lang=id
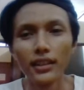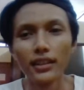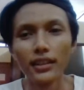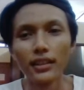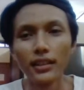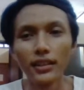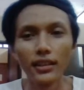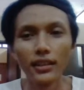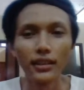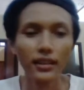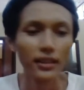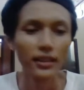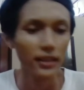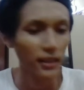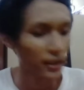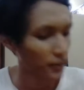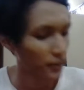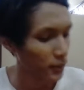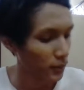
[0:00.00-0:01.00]
Di sini
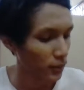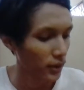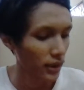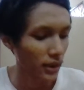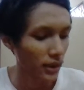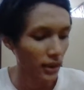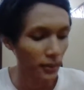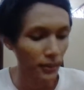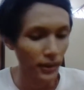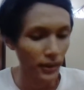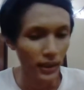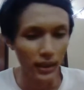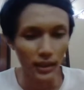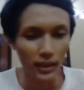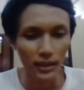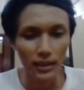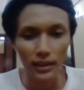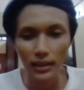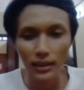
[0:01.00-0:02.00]
saya membuat
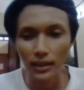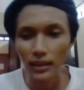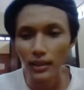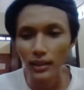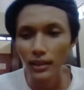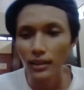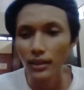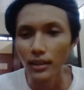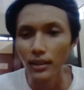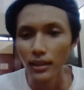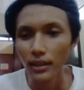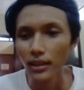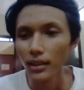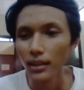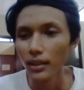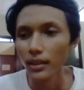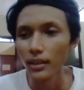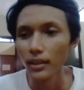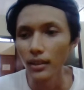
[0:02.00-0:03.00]
aplikasi
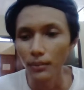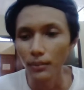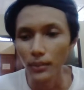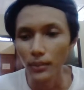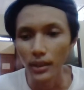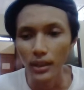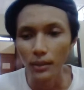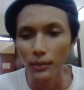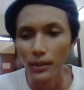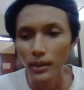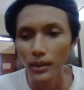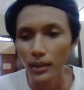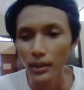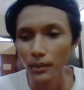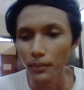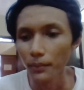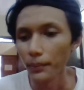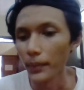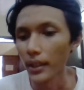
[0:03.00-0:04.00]
yang
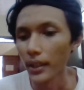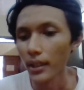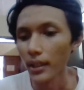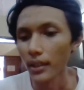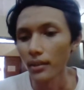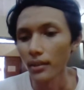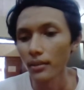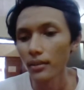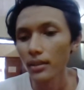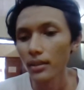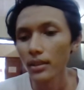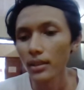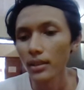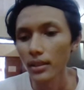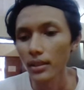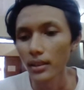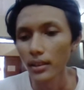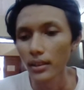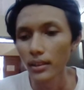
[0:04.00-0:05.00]
bernama My Notes
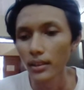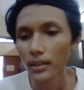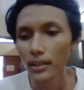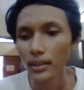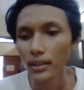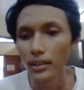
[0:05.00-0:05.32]
di sini.